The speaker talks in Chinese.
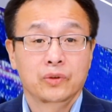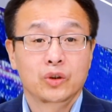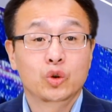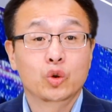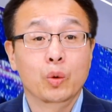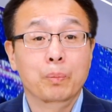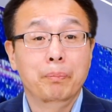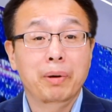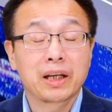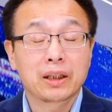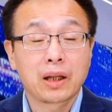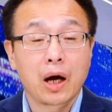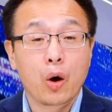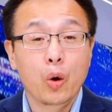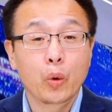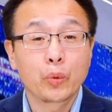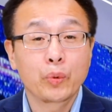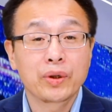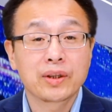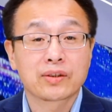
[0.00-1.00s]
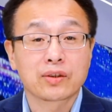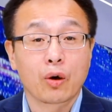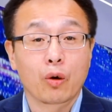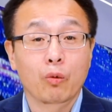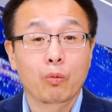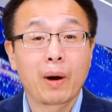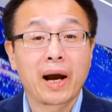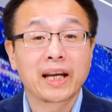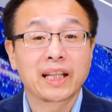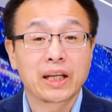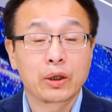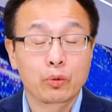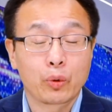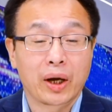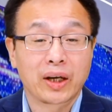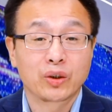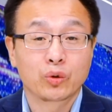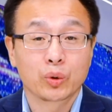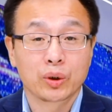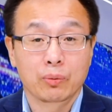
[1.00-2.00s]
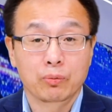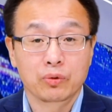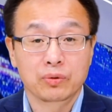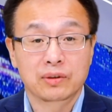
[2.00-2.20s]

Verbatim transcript: 准备偷运走外地援助的物